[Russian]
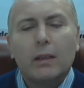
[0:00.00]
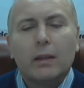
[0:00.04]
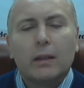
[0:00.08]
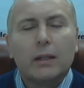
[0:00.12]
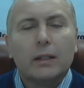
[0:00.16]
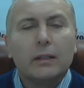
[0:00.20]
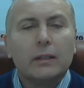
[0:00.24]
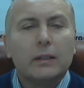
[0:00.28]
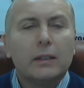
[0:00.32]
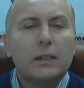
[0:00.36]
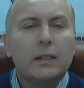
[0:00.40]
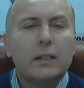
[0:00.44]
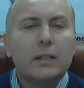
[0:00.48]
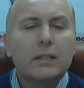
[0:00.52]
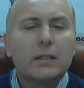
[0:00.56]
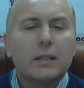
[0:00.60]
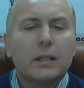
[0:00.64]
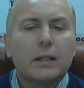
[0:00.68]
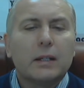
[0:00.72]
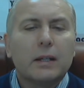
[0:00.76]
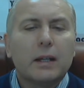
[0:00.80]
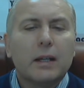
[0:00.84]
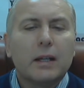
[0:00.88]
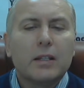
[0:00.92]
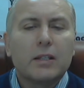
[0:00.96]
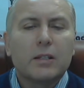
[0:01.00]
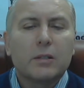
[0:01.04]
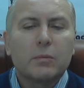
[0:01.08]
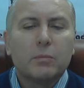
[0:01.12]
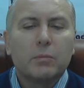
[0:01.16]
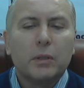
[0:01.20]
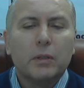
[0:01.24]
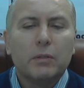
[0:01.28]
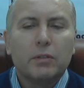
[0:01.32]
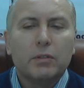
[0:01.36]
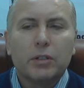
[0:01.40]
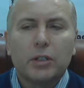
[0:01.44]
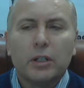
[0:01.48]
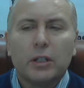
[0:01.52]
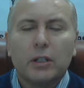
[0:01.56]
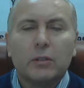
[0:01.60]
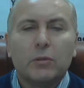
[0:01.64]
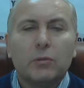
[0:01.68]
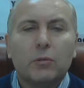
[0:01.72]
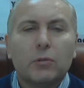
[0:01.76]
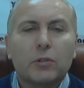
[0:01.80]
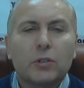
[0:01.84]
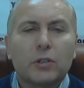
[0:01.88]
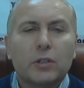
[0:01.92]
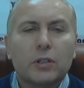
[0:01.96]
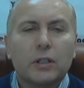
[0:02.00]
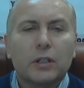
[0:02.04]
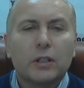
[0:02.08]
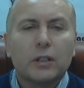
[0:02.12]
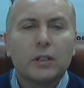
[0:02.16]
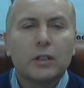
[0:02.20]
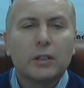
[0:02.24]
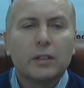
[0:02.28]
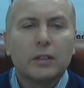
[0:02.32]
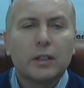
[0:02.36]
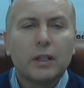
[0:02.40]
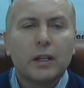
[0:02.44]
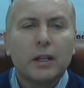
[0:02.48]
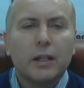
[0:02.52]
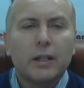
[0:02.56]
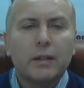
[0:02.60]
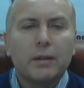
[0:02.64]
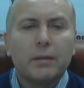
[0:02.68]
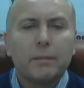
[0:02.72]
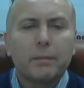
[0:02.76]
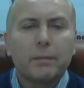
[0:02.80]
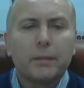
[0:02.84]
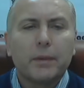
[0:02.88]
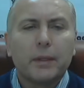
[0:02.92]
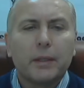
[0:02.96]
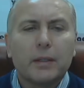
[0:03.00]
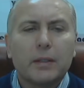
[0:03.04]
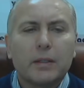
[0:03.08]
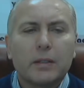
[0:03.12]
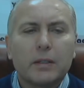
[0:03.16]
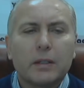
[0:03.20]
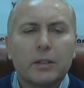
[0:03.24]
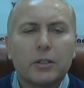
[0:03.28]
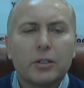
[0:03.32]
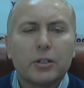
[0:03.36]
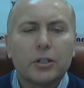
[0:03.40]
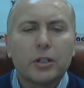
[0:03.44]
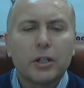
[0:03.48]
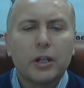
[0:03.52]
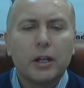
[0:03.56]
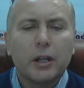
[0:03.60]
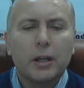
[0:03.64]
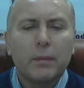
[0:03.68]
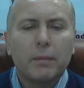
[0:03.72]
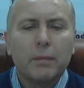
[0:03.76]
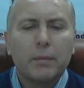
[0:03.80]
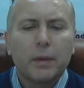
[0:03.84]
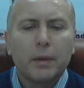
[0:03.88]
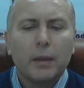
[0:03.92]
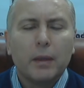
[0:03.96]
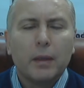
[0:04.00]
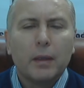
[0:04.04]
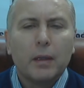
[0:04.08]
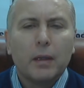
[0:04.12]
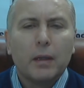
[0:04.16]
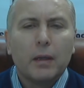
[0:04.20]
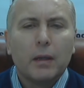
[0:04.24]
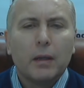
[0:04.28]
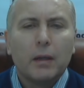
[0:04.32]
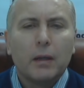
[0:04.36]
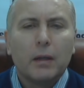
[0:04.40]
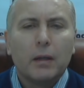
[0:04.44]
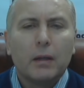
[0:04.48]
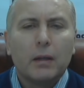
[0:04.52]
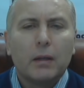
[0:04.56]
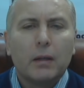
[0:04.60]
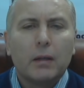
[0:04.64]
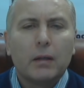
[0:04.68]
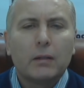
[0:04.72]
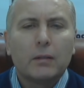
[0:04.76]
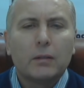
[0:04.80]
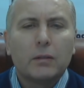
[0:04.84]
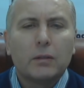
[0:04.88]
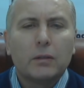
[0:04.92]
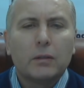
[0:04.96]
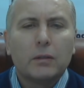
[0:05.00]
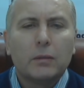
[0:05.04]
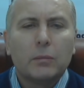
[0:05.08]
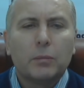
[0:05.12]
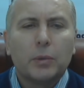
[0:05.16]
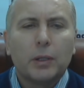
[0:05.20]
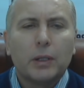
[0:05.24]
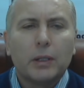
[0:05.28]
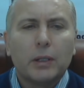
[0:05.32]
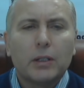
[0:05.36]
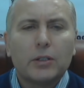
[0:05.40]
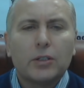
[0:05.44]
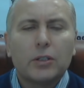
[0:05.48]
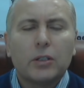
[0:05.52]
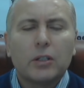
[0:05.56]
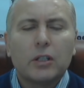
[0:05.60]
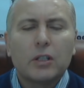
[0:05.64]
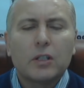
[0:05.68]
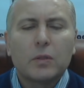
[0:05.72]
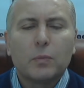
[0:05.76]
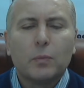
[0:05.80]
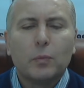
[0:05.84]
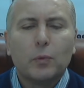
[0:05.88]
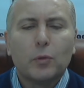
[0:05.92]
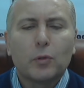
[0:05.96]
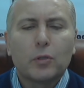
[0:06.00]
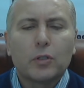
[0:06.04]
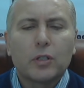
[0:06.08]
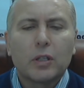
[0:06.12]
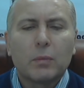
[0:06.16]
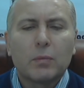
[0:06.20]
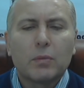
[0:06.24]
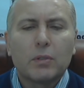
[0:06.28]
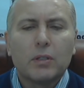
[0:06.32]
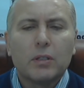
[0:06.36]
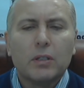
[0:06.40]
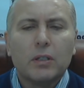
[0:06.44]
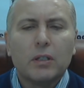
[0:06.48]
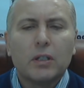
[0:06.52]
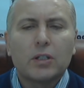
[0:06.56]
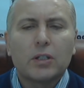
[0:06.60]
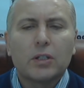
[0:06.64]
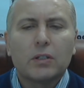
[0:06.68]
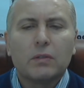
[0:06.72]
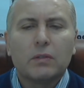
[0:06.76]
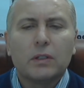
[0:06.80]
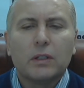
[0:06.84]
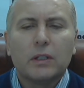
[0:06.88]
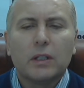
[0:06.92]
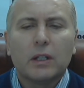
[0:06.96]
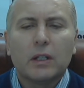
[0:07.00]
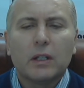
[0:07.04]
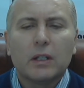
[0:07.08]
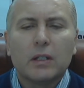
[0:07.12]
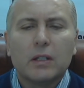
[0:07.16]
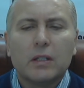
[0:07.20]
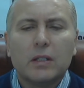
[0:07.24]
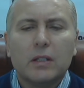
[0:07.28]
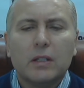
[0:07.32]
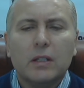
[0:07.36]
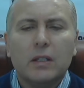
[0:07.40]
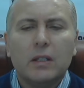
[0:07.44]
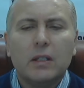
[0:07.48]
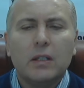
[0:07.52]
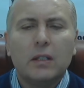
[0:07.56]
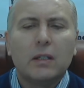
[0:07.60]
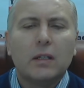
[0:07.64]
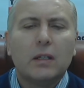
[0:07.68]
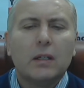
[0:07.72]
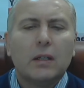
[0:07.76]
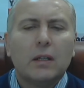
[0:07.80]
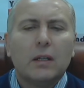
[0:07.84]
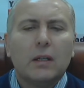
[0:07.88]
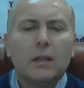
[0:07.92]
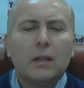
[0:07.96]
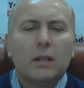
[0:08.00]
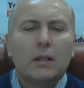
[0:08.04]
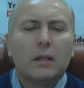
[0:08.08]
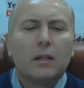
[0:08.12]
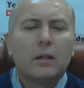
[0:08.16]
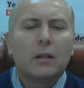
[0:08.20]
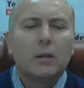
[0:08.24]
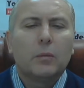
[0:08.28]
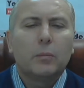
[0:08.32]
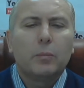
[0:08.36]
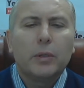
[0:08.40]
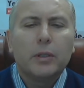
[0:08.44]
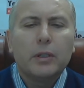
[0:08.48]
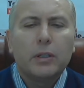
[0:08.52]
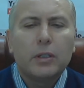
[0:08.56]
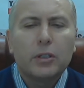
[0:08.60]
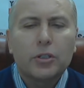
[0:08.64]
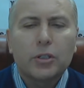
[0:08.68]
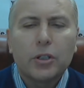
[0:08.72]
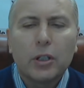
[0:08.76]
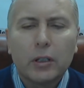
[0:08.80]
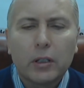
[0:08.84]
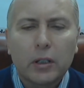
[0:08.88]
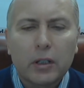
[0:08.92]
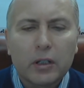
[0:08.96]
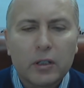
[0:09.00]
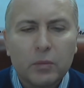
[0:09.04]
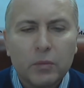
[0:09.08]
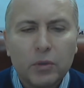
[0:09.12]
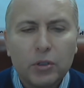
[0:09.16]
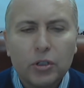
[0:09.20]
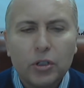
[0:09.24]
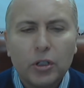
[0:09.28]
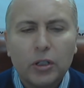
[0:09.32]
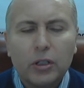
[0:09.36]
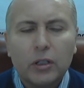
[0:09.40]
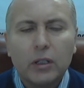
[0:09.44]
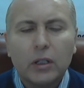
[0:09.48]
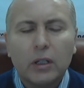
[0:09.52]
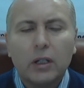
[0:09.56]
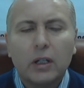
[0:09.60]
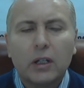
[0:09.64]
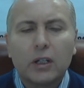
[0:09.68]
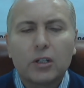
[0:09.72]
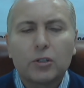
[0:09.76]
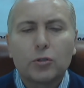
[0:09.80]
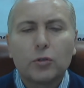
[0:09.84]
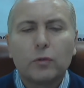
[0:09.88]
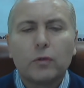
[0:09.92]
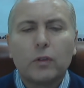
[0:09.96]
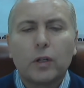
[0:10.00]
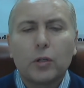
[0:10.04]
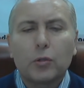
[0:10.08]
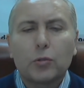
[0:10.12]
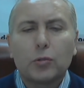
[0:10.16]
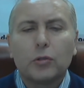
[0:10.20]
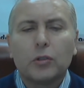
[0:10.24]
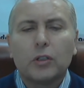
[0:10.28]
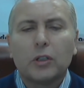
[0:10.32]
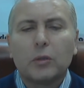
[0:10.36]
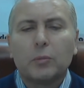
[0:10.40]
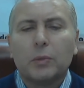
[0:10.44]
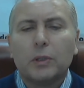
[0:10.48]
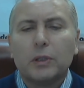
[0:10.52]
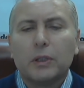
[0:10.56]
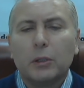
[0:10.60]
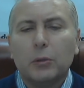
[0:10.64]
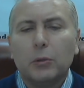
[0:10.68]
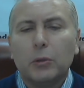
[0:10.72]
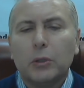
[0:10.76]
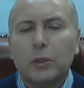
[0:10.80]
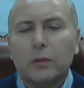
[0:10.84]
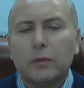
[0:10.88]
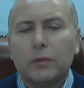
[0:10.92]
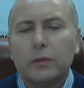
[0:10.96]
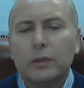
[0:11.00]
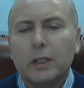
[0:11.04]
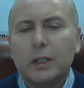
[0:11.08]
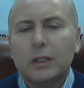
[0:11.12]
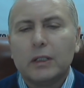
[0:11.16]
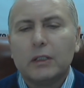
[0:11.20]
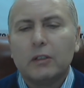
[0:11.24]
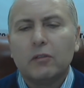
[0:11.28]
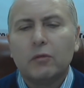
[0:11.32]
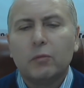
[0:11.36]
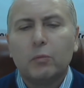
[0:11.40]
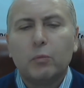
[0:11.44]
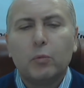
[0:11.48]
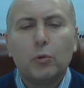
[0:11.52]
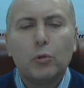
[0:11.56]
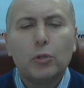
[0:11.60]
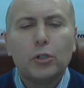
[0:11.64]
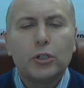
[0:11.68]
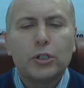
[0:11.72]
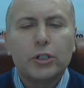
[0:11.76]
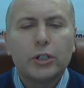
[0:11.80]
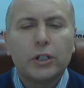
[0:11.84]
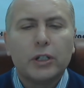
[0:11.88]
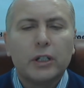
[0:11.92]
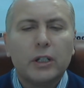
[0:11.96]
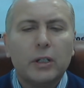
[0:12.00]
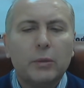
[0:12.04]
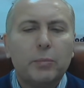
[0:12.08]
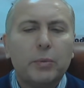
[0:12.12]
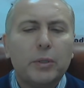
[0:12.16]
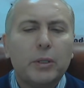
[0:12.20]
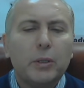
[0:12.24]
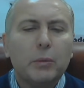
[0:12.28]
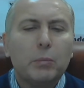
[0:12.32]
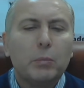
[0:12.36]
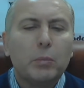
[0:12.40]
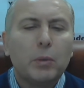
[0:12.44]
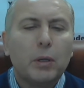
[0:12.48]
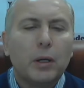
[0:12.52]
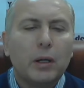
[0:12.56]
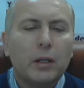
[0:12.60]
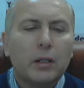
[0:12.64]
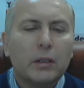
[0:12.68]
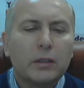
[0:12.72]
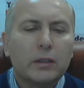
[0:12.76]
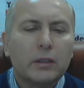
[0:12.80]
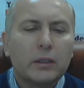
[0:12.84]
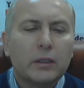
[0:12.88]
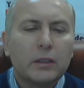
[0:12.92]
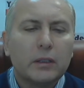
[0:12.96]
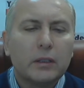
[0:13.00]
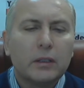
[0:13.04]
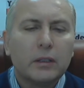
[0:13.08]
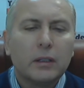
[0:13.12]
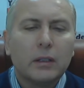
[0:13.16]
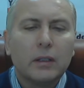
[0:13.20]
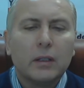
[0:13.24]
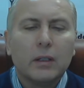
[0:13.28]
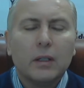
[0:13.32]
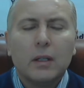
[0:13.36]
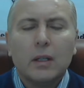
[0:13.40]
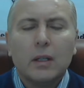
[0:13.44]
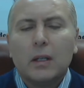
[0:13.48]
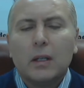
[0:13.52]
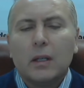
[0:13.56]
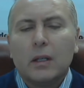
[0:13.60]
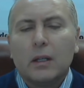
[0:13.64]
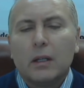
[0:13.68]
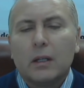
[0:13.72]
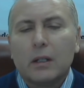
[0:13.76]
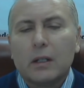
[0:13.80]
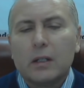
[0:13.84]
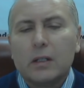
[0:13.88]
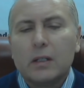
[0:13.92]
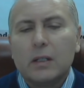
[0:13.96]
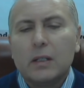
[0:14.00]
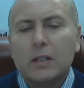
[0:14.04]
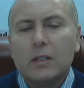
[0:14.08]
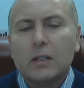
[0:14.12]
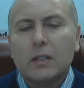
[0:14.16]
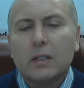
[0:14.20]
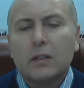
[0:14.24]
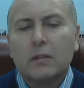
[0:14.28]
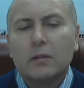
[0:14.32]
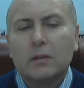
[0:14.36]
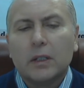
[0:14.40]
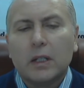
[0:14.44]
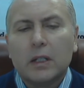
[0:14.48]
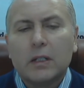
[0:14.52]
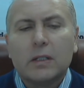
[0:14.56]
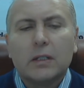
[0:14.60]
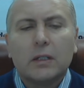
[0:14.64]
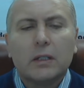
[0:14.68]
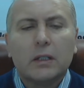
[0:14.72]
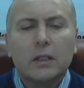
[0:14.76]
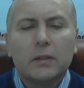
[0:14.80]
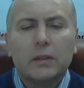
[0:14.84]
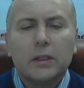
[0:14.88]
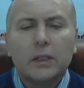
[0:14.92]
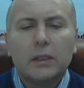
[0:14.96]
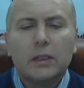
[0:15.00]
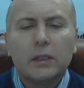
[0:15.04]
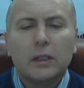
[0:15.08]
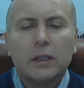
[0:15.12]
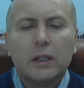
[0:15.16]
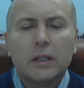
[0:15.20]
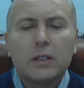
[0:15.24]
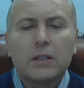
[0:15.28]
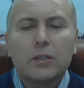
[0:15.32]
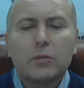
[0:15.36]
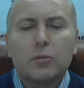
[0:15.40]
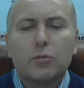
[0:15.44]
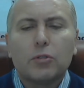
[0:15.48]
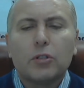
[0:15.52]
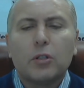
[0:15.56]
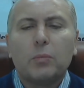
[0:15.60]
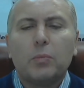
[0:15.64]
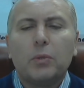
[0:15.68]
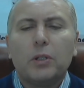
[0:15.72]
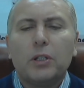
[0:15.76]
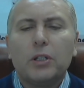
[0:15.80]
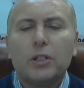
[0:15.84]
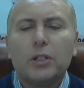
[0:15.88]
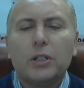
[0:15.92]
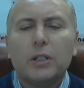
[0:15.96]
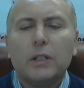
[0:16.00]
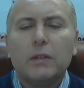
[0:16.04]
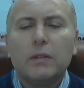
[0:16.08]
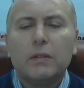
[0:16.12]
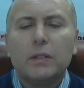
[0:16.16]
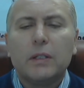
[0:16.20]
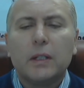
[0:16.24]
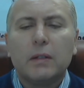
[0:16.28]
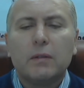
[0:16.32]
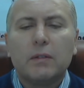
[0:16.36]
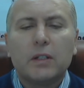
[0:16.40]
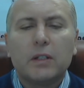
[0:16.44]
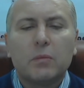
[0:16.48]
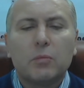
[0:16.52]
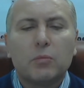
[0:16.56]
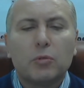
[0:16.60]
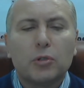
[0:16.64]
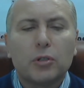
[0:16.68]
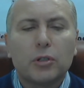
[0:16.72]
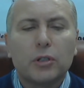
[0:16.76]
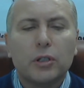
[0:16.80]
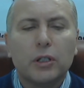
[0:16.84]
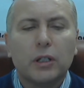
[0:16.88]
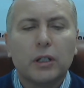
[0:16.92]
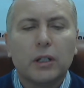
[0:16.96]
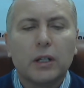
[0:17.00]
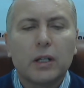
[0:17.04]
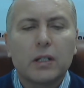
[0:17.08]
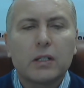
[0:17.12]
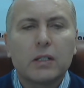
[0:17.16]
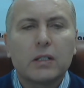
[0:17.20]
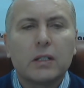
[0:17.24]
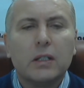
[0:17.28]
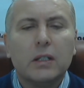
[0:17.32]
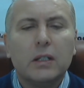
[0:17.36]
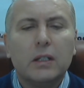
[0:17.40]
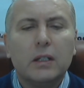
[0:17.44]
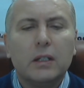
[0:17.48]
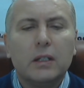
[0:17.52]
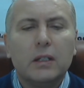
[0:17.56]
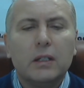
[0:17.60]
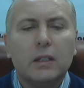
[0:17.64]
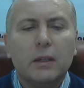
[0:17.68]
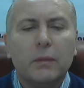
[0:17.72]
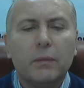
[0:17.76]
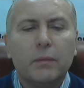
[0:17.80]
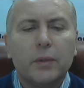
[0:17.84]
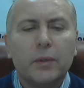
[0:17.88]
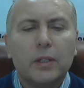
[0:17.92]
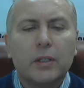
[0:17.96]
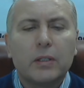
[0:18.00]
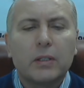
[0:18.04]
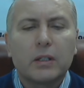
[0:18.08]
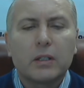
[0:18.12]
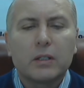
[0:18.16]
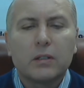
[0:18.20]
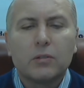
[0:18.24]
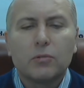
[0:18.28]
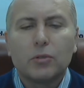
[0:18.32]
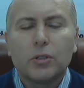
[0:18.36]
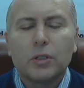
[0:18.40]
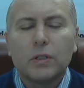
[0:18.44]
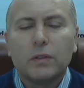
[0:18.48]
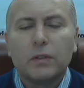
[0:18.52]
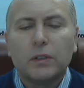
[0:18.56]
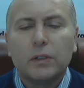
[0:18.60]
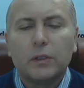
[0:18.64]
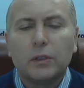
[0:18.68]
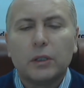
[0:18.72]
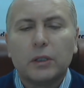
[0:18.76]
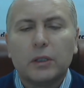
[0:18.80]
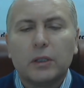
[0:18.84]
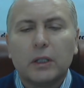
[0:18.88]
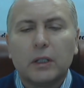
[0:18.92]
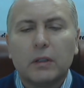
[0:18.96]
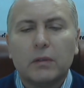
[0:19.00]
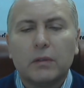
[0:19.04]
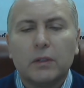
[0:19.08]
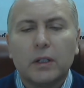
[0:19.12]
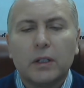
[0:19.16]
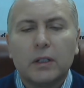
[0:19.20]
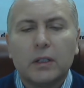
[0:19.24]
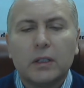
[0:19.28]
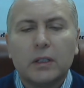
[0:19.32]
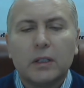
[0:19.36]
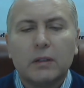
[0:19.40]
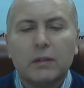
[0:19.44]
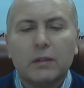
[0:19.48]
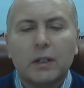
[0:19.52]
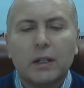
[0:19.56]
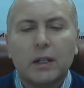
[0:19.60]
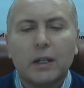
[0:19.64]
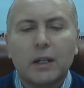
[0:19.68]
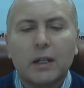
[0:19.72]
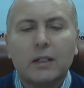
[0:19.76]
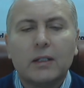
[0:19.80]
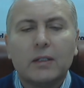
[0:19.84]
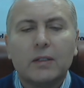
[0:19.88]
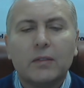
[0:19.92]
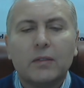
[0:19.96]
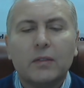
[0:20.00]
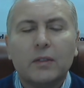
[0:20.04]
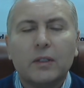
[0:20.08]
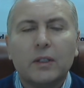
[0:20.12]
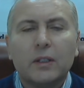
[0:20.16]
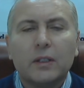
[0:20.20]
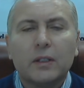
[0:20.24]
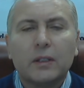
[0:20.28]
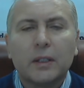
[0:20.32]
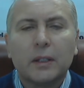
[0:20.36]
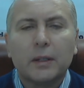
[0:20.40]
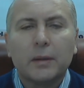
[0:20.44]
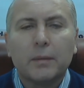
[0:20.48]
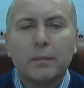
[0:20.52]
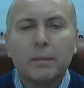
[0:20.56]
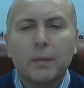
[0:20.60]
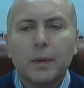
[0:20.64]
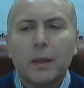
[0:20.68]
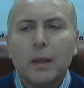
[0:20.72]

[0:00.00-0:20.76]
Кандалиса Райс, бывшая госсекретарь э, США, э, предложила способ сдерживания России Э, поддержала размещение хорошо вооруженных батальонов НАТО в Польше и Прибалтике. Российские власти, говорит Райс, уже перешли все возможные красные линии и заслуживают адекватного ответа.